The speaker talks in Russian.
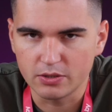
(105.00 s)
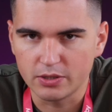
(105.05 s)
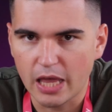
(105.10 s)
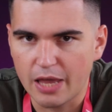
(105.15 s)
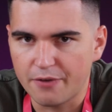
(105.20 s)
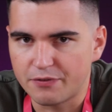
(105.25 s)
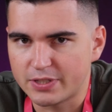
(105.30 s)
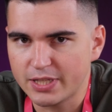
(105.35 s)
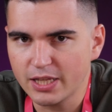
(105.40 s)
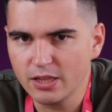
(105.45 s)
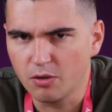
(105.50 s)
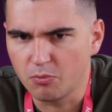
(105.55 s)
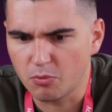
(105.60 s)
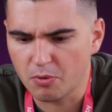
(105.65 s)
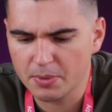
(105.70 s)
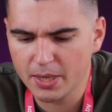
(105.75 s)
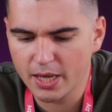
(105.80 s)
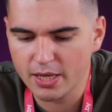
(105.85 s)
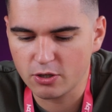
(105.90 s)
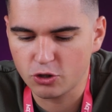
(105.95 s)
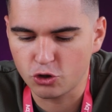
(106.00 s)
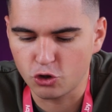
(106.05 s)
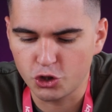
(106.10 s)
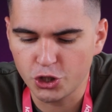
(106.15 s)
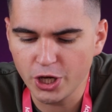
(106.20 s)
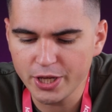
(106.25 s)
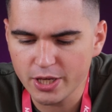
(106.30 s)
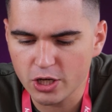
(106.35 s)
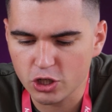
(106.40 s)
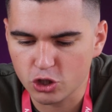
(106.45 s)
Да и в целом у меня
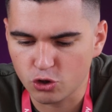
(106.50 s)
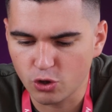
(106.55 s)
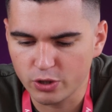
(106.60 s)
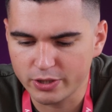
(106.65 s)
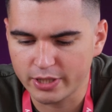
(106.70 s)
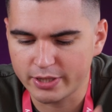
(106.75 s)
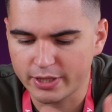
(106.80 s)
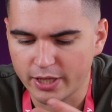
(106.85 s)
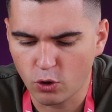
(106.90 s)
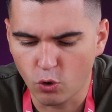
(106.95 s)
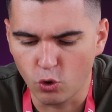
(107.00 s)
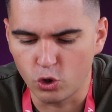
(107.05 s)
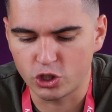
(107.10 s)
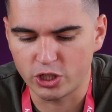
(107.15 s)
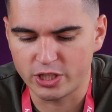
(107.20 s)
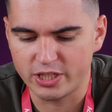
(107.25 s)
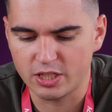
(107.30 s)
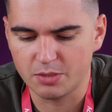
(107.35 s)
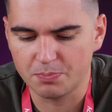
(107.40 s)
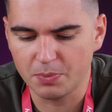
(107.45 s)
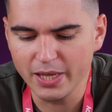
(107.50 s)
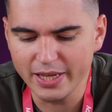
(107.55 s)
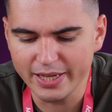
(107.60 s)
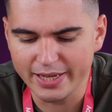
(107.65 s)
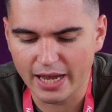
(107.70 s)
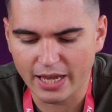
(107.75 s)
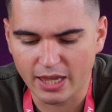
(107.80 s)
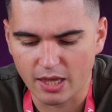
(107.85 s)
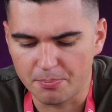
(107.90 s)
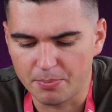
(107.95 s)
ощущение, что это такой же дисплей,
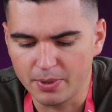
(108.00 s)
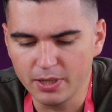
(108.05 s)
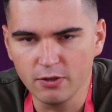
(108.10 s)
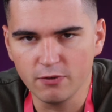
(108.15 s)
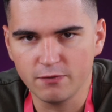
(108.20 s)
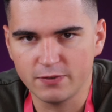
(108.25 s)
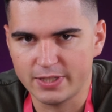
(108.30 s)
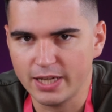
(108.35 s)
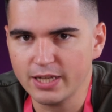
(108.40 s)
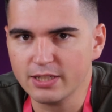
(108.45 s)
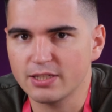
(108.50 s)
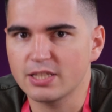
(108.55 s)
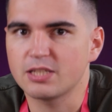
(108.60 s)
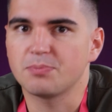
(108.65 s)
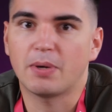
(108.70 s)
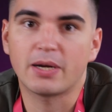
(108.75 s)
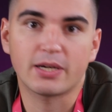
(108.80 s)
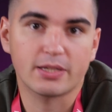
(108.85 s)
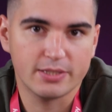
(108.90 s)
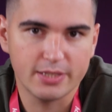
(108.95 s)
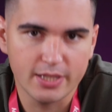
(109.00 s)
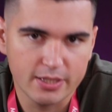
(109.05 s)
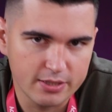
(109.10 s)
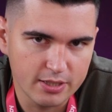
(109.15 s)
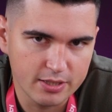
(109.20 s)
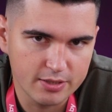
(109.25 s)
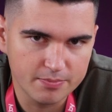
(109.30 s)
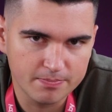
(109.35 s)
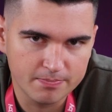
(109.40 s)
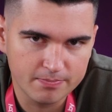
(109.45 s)
как и был в Technospark
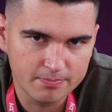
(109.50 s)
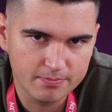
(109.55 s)
10.